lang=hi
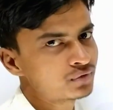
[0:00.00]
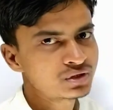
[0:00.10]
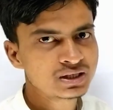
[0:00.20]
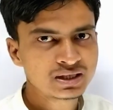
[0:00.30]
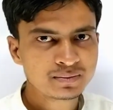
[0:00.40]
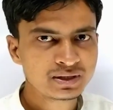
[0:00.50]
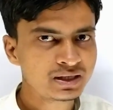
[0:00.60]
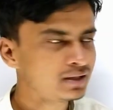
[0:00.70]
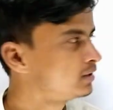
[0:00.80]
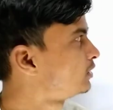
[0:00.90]
फोर
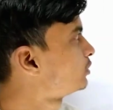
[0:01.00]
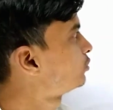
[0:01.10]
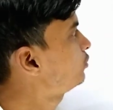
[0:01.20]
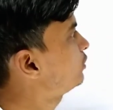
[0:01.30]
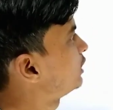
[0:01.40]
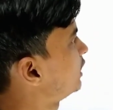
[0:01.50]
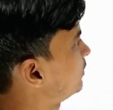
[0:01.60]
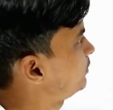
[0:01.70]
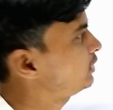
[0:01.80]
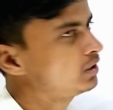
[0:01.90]
सेंटीमीटर तो ए
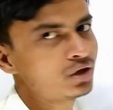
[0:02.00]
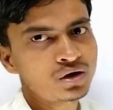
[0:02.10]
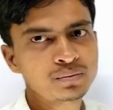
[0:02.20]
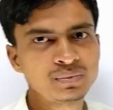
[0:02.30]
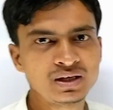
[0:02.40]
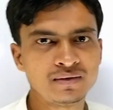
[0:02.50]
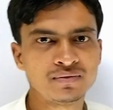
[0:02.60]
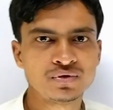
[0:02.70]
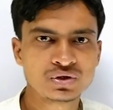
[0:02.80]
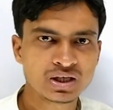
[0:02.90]
बी और बी
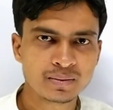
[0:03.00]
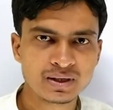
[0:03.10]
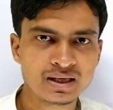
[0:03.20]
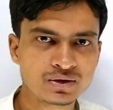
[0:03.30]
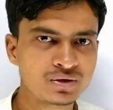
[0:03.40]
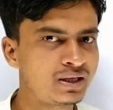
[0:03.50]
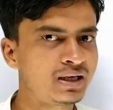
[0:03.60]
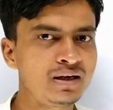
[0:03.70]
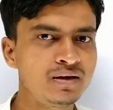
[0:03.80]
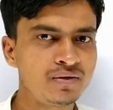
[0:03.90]
एफ उसका भी लेंथ हो
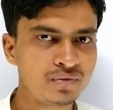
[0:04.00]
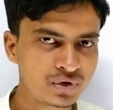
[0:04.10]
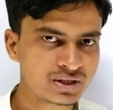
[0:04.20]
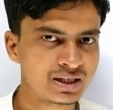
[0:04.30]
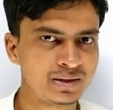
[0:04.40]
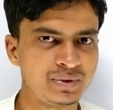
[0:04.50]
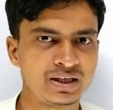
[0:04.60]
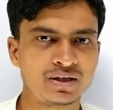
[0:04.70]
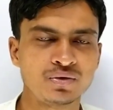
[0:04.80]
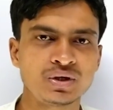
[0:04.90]
जाएगा फोर
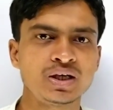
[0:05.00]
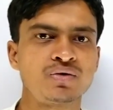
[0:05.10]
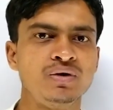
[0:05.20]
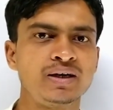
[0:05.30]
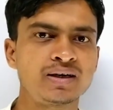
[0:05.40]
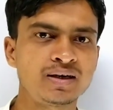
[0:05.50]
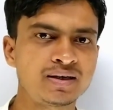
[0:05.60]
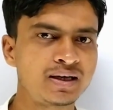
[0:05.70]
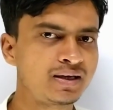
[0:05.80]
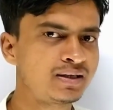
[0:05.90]
सेंटीमीटर क्योंकि इक्विलेटरल
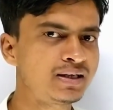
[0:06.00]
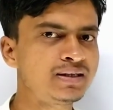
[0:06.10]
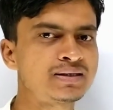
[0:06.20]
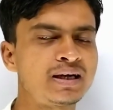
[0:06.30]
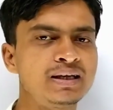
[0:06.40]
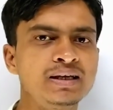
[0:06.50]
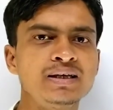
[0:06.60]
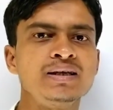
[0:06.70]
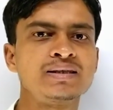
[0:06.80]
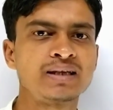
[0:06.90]
ट्रायंगल के सारे
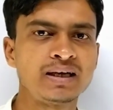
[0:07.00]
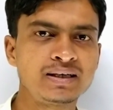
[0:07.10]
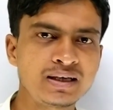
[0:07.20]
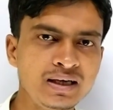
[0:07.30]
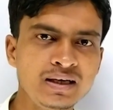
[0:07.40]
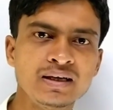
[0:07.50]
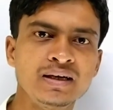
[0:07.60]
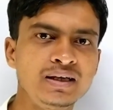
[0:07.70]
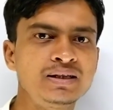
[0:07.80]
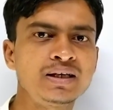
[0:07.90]
साइड का
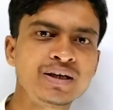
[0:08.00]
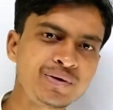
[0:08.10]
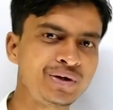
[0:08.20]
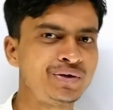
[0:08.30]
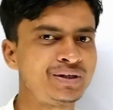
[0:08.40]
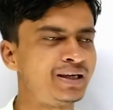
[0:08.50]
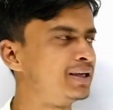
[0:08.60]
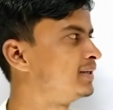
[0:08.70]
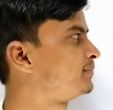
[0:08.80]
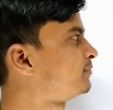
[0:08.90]
लेंथ इक्वल होता
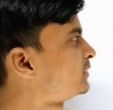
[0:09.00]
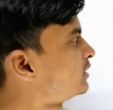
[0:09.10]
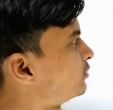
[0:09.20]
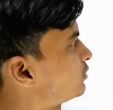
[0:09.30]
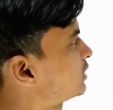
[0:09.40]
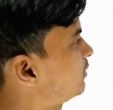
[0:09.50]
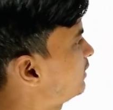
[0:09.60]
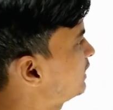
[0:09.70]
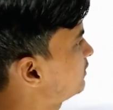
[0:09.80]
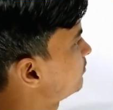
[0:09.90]
है उसके
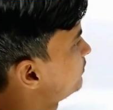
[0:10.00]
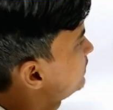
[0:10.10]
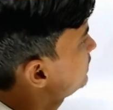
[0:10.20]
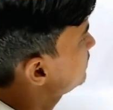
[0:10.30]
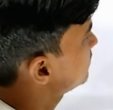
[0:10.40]
बाद बी